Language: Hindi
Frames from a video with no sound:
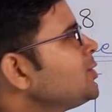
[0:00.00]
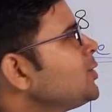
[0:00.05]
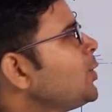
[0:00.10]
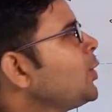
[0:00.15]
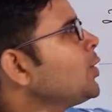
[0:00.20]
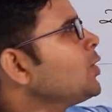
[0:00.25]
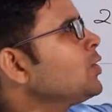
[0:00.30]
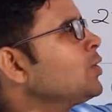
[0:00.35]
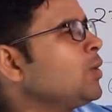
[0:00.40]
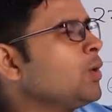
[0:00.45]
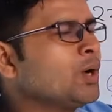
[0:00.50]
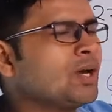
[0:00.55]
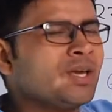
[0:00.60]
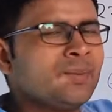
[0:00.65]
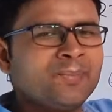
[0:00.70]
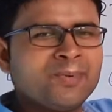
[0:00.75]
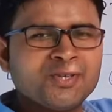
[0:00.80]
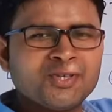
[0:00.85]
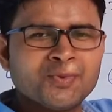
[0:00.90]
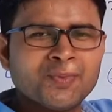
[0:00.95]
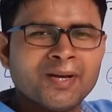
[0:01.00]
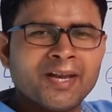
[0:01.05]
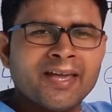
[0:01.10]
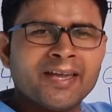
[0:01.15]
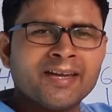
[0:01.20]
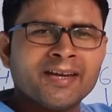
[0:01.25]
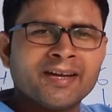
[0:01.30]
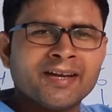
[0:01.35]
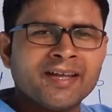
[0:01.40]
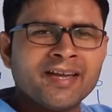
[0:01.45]
और नौ के बीच में लाई
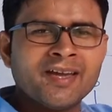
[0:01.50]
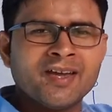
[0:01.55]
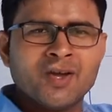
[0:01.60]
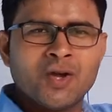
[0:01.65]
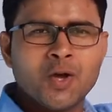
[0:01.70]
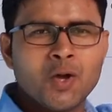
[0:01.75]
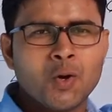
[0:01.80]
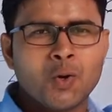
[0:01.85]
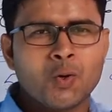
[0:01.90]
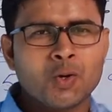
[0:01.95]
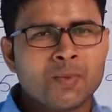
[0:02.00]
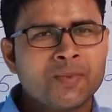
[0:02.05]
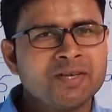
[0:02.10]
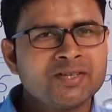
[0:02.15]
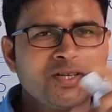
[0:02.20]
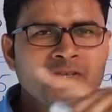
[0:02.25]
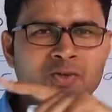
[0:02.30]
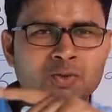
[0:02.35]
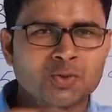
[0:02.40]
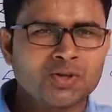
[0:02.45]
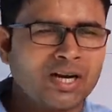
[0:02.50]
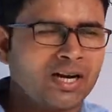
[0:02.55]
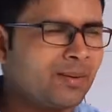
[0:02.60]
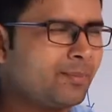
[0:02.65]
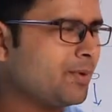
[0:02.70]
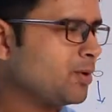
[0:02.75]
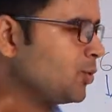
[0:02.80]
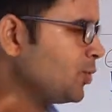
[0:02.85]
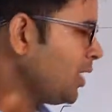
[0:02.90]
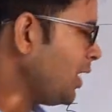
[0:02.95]
कर रहा है उनमें से छोटा
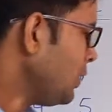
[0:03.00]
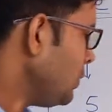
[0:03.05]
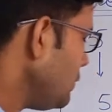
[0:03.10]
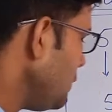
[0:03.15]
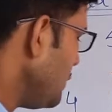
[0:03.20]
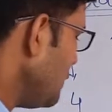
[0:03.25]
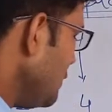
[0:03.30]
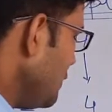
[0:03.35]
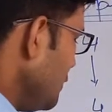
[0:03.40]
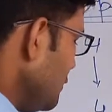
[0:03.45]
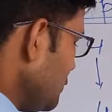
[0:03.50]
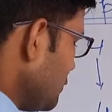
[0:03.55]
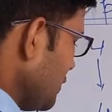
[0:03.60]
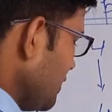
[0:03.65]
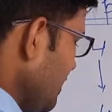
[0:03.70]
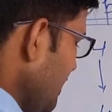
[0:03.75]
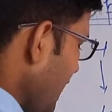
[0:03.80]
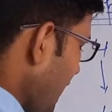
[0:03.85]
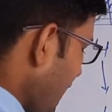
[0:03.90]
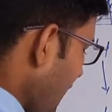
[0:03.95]
नंबर उठा लो तो ये